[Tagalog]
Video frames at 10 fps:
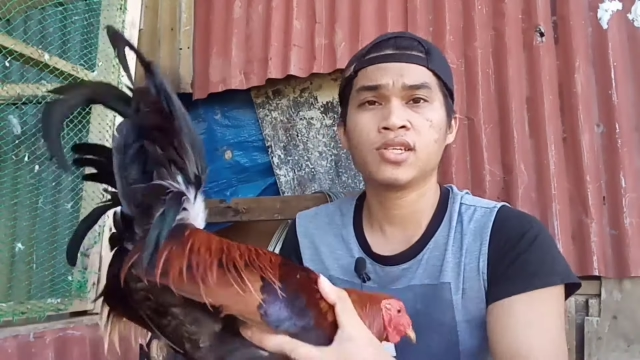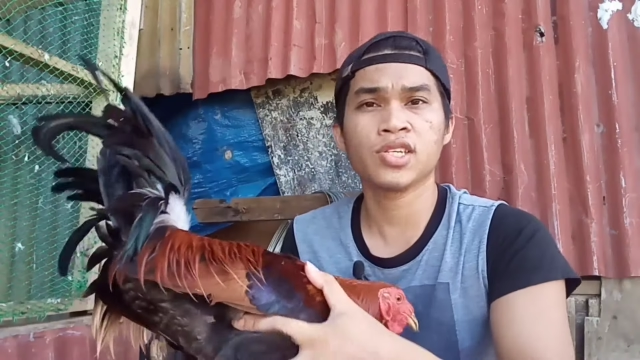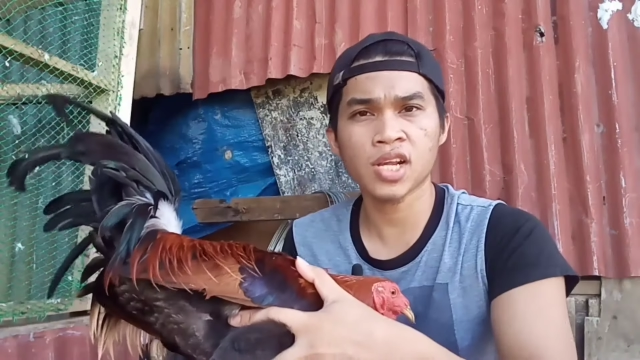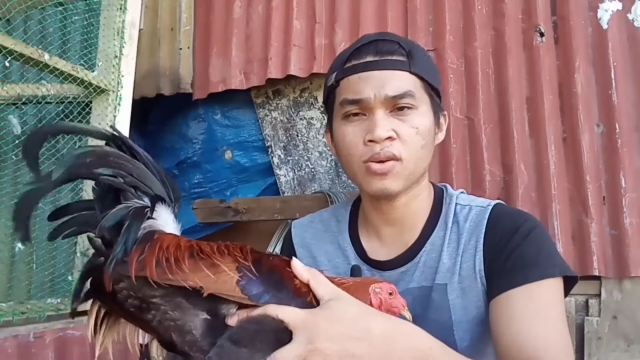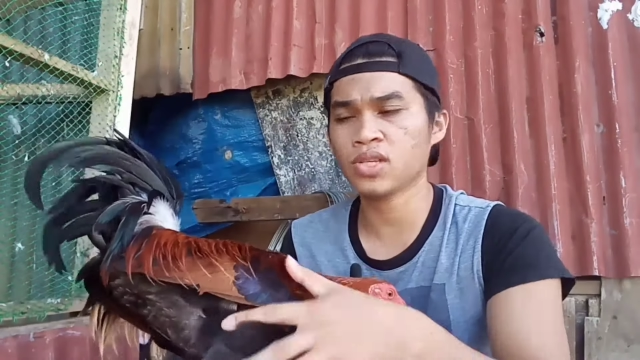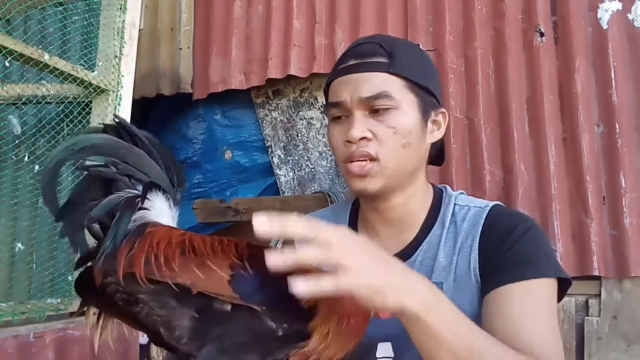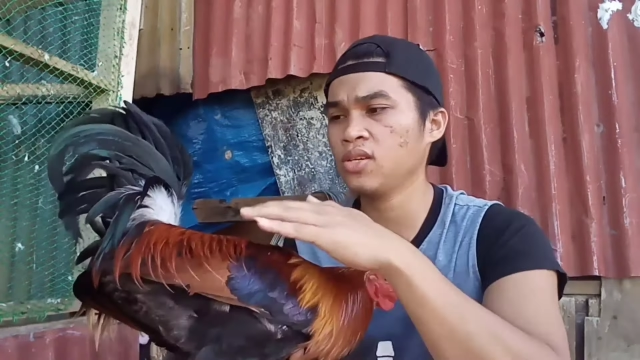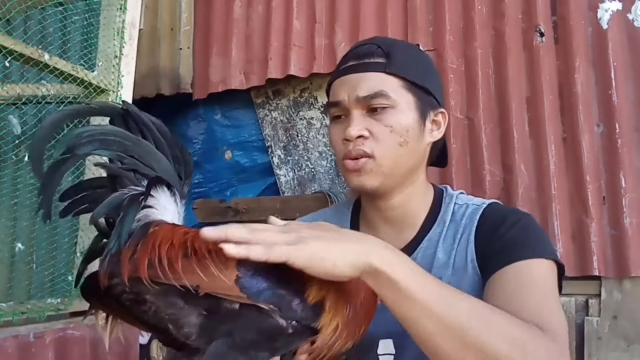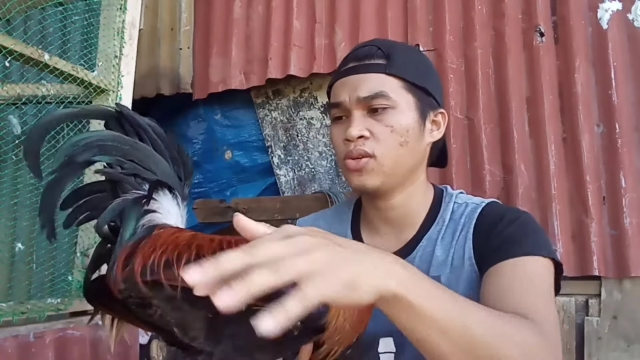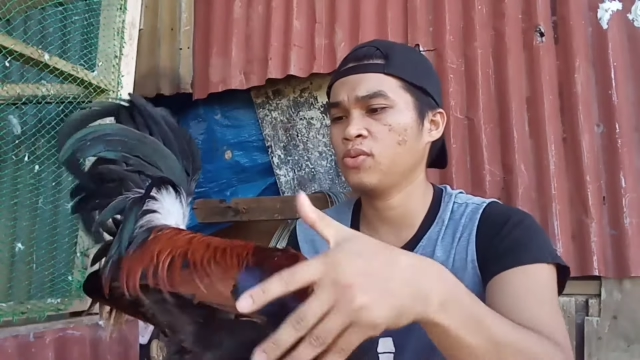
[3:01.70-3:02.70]
pa-share ko sa
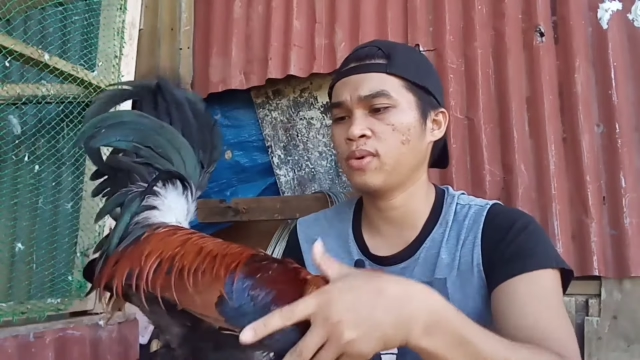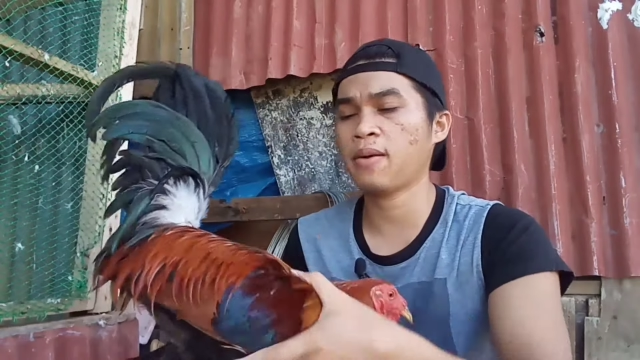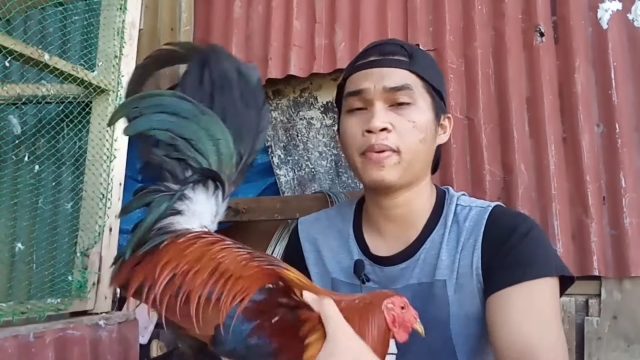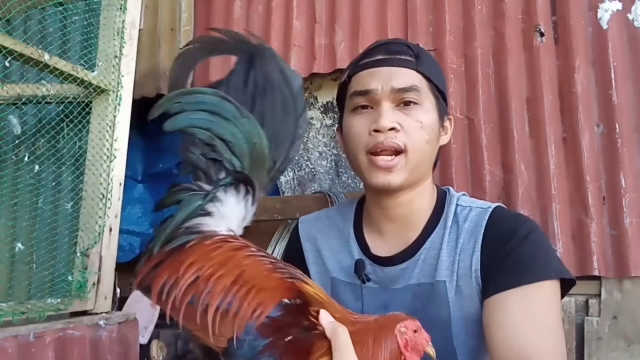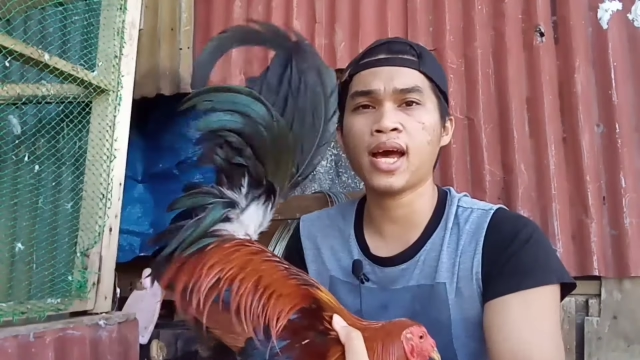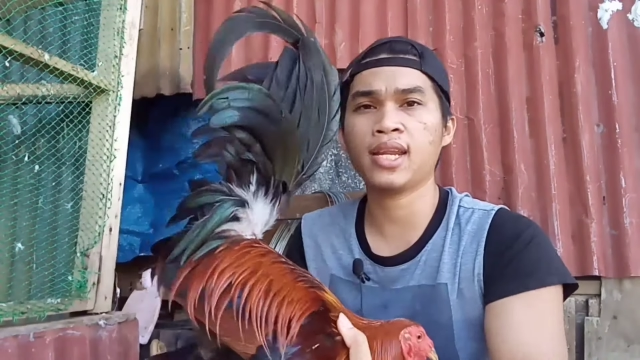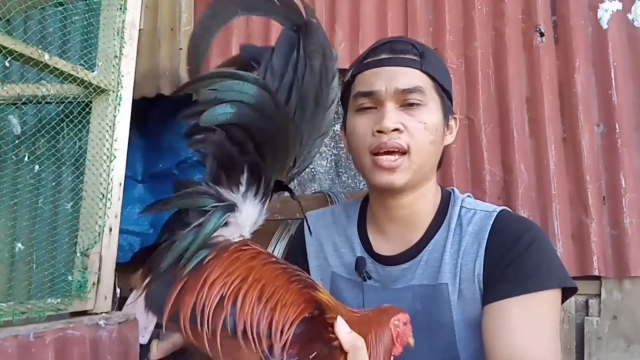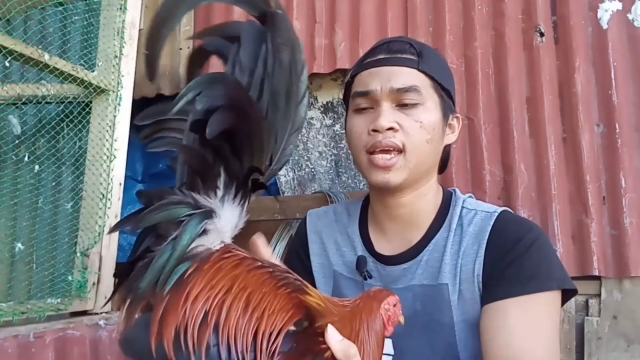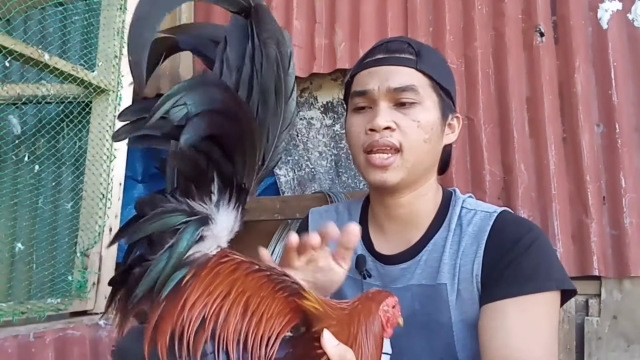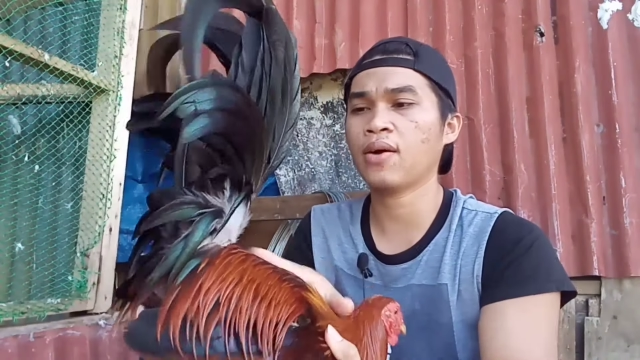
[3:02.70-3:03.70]
inyo yung mga paraan
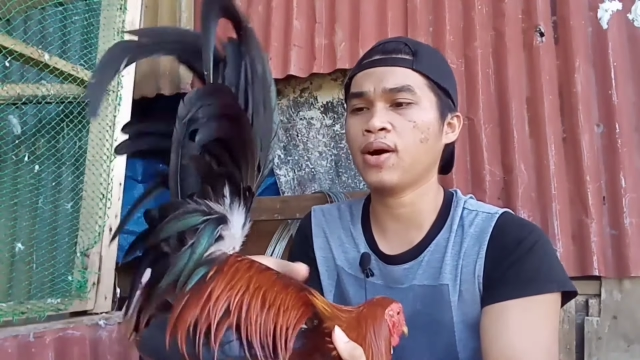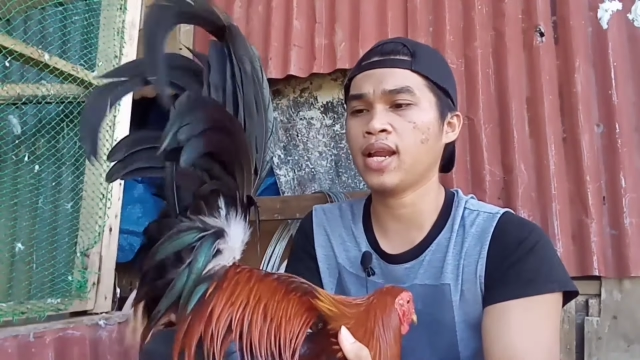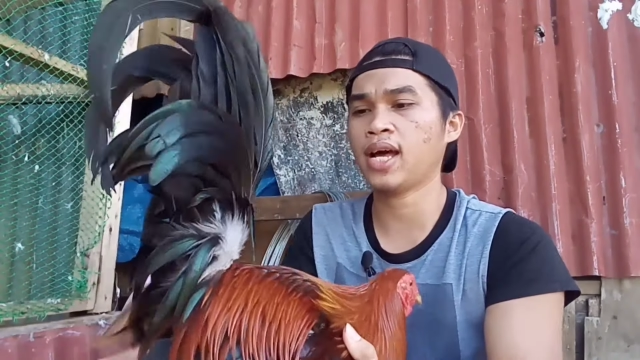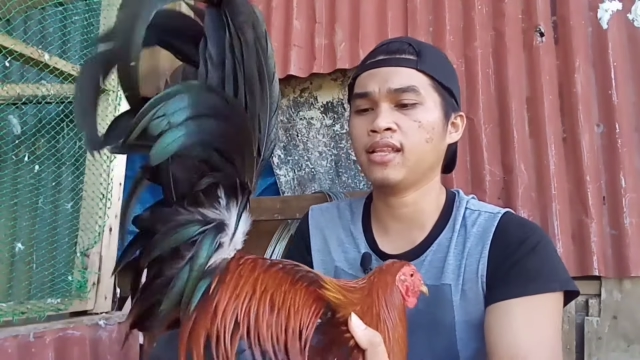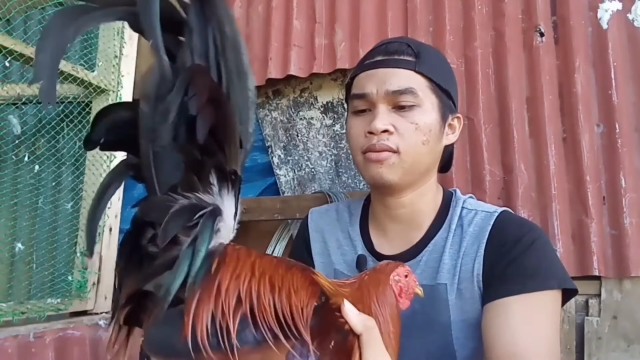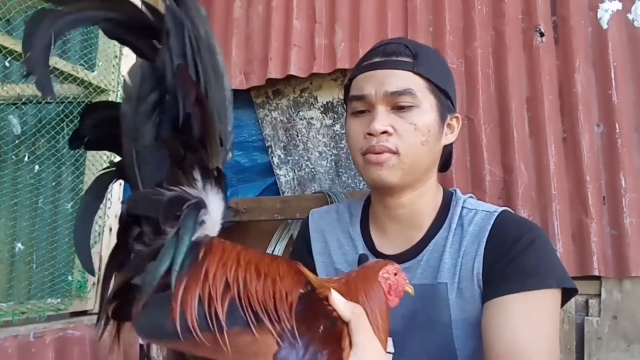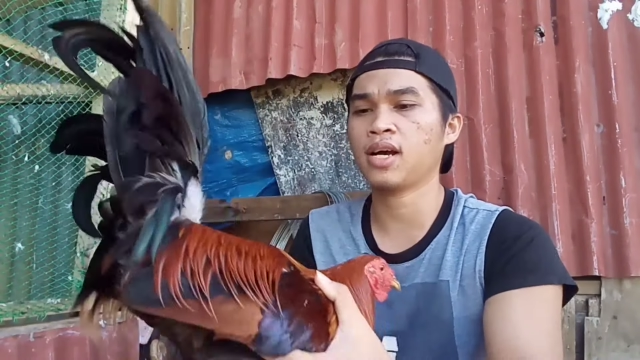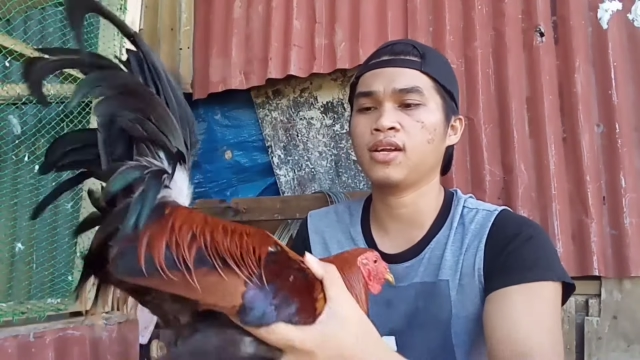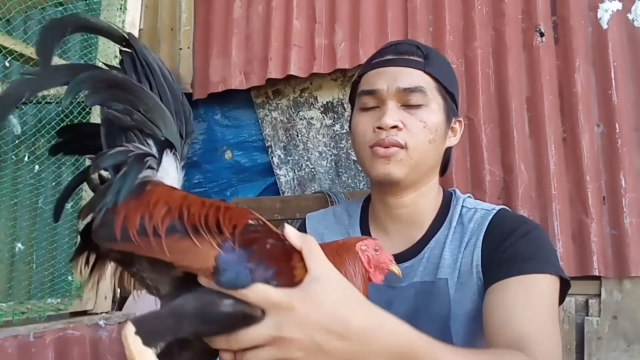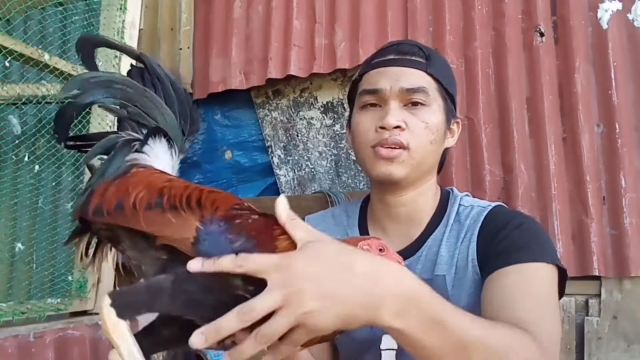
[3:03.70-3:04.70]
na ginawa natin
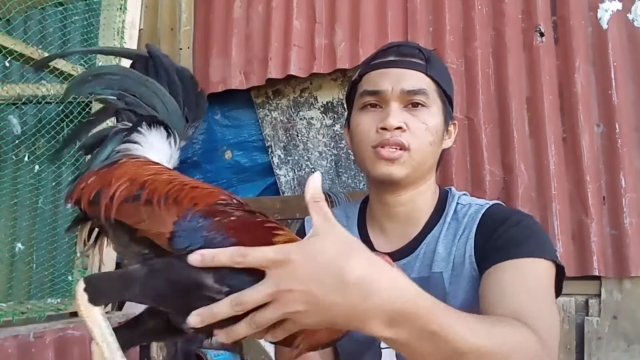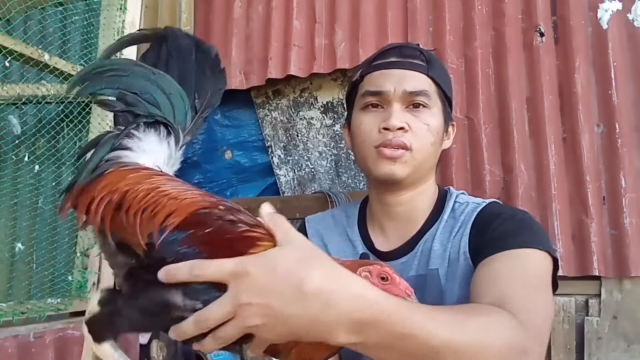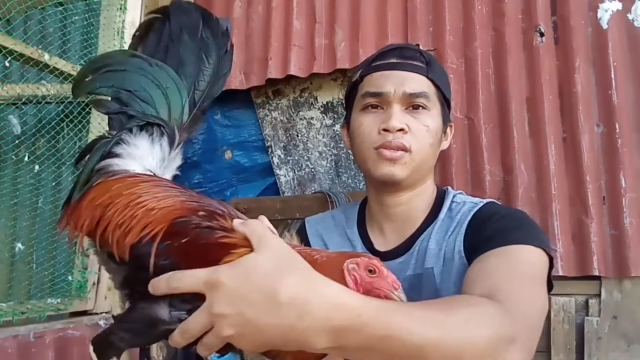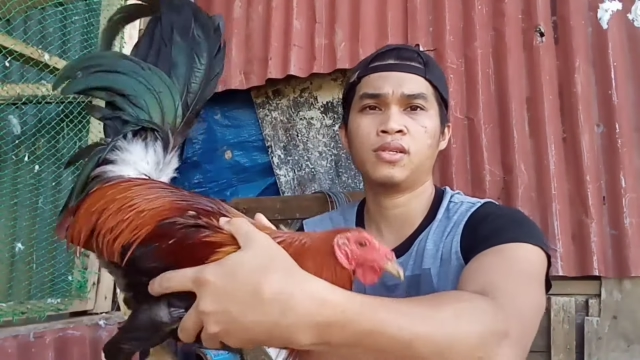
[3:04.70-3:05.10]
mga kanokis no.